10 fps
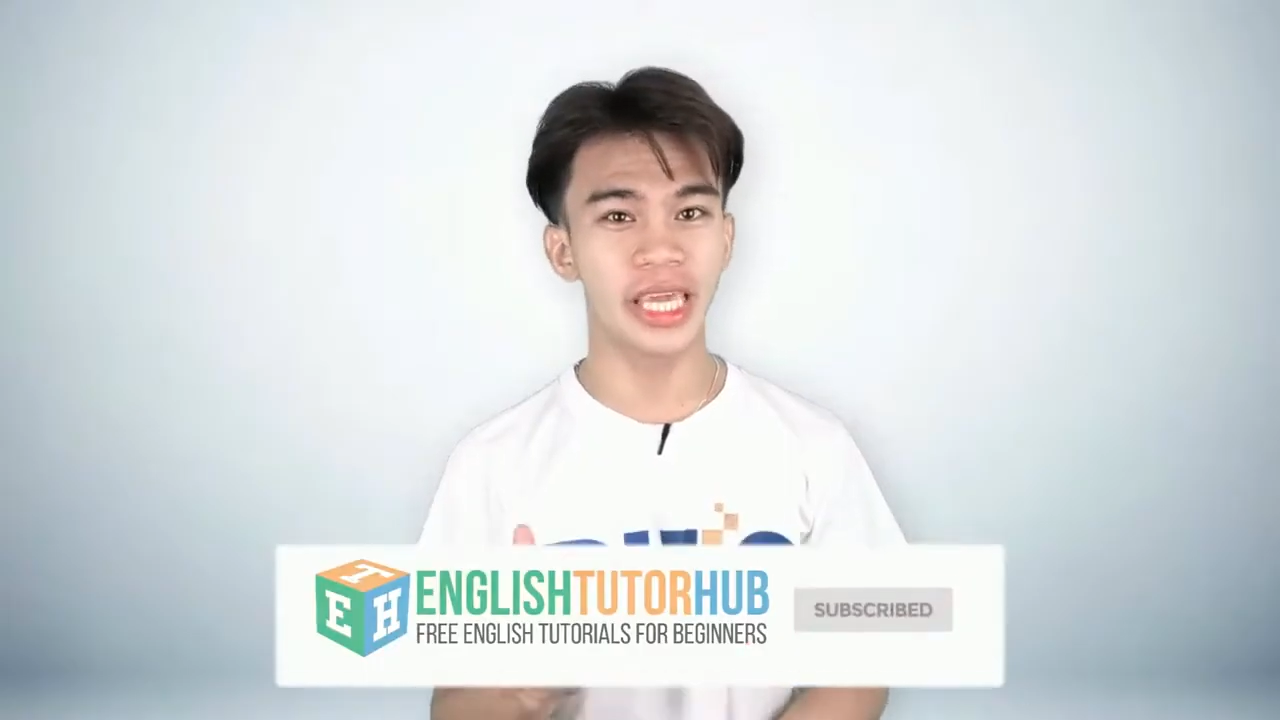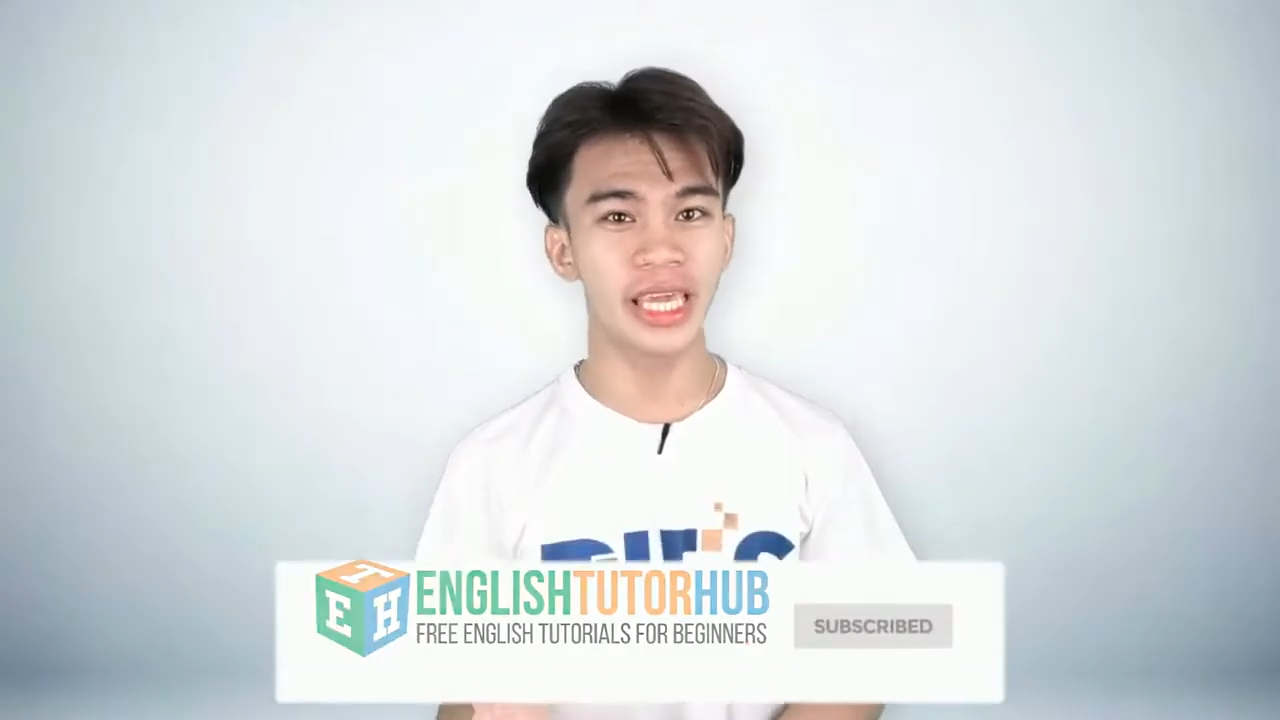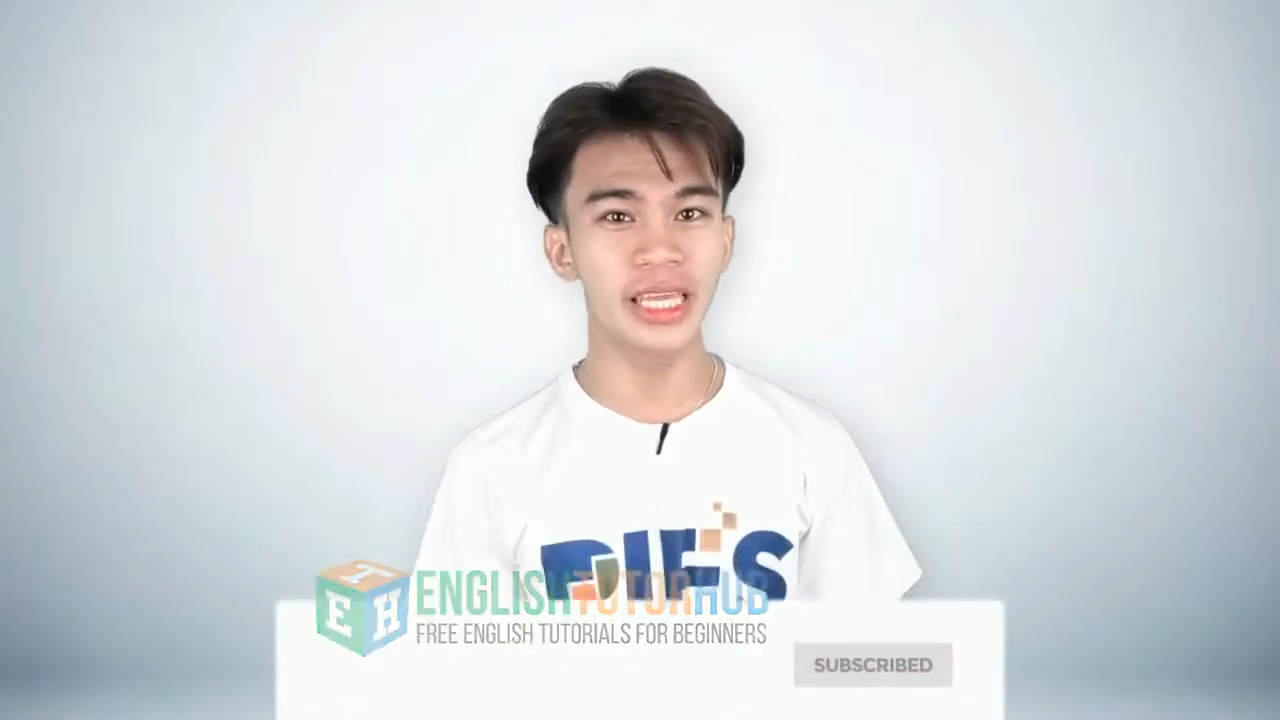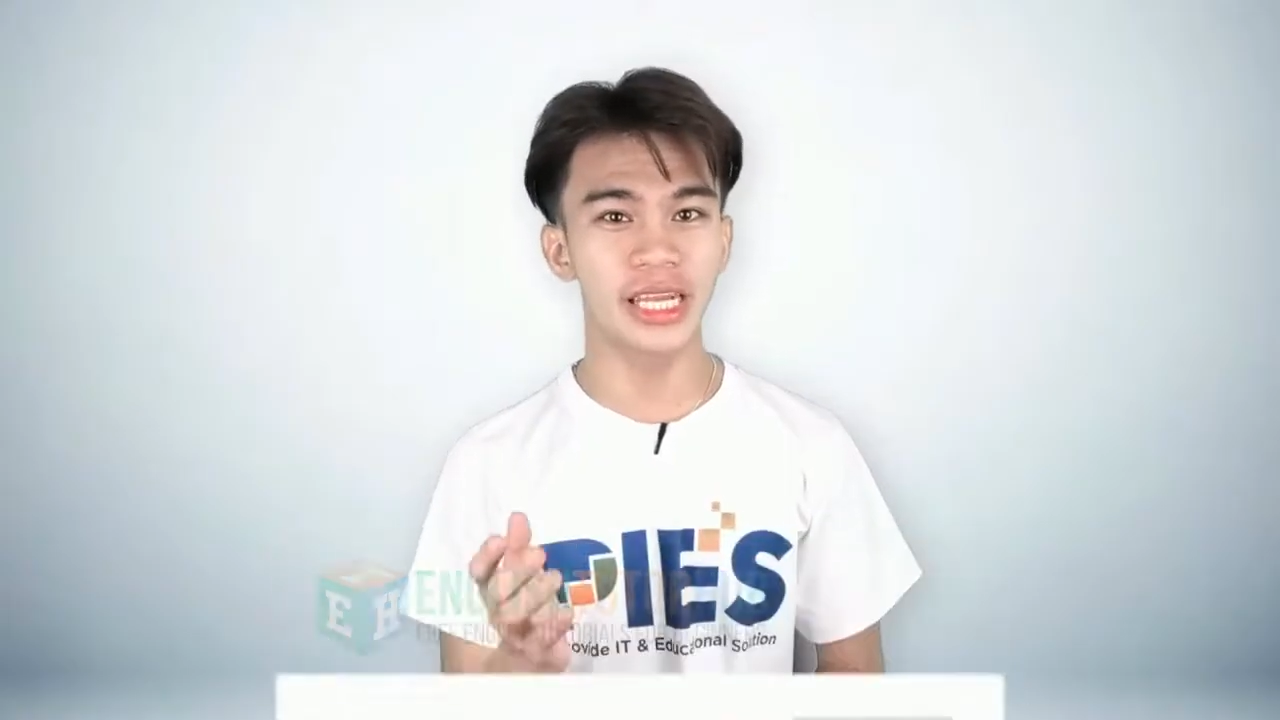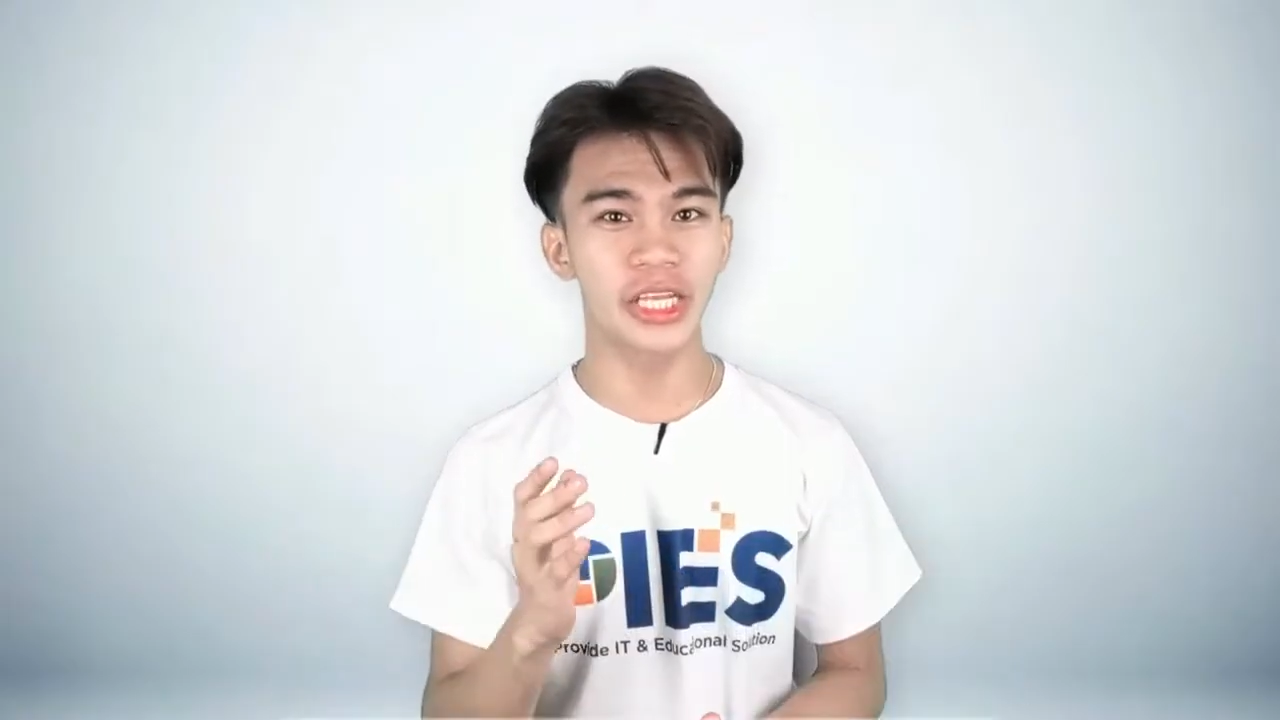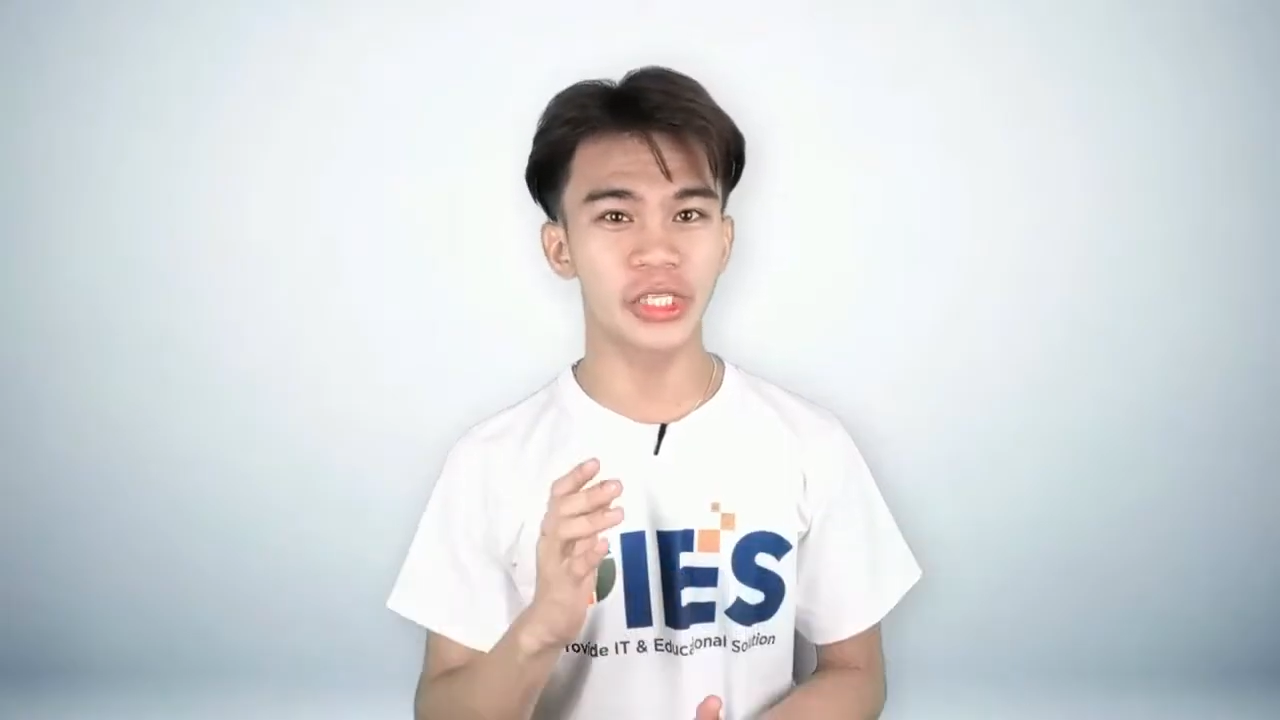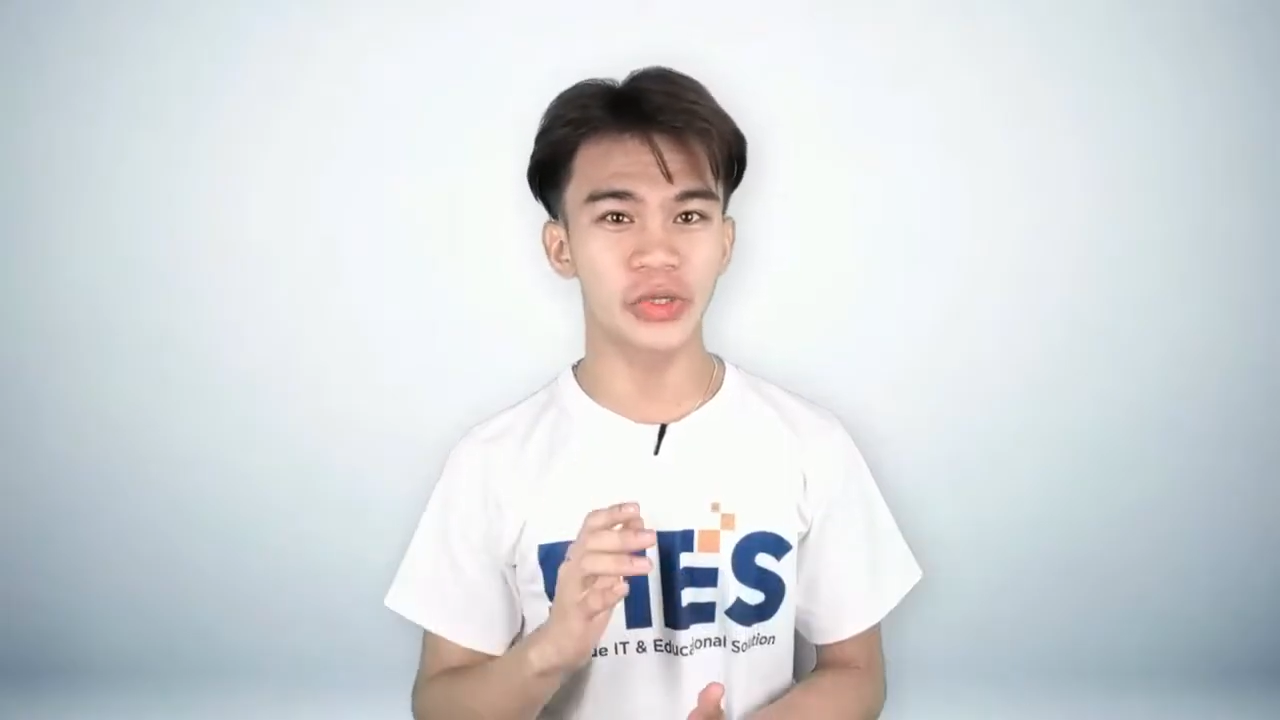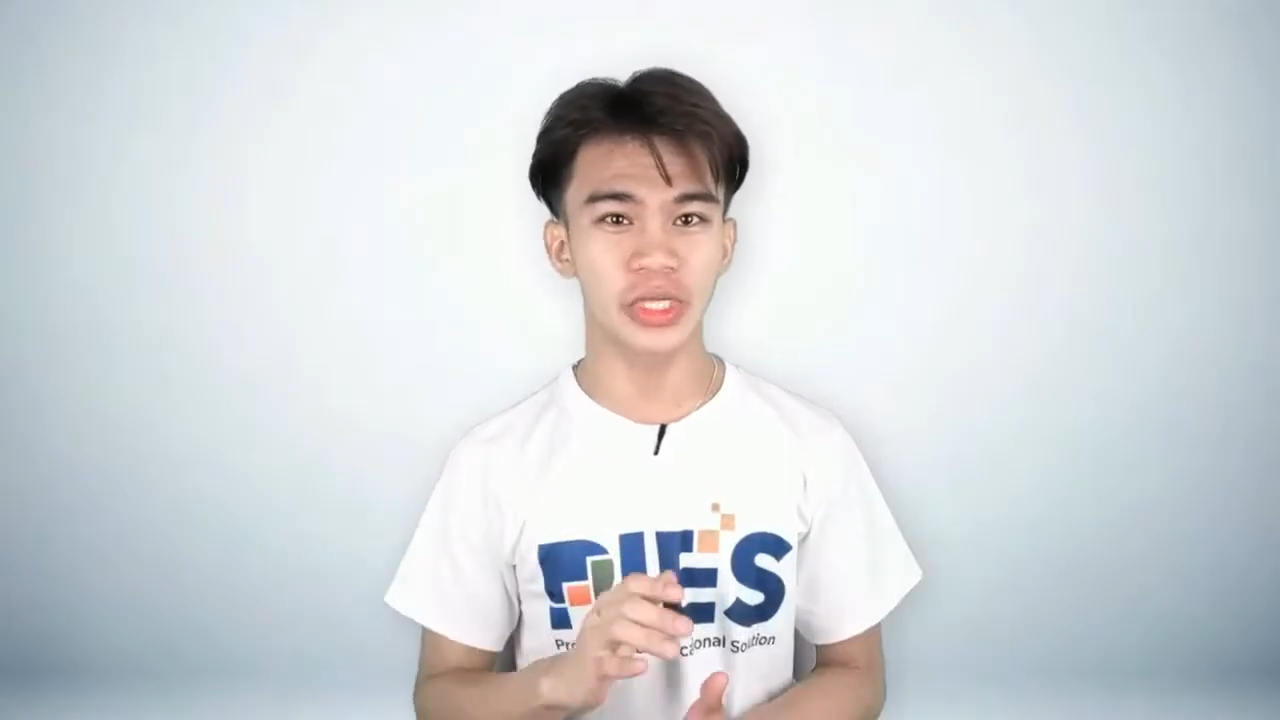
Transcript: English to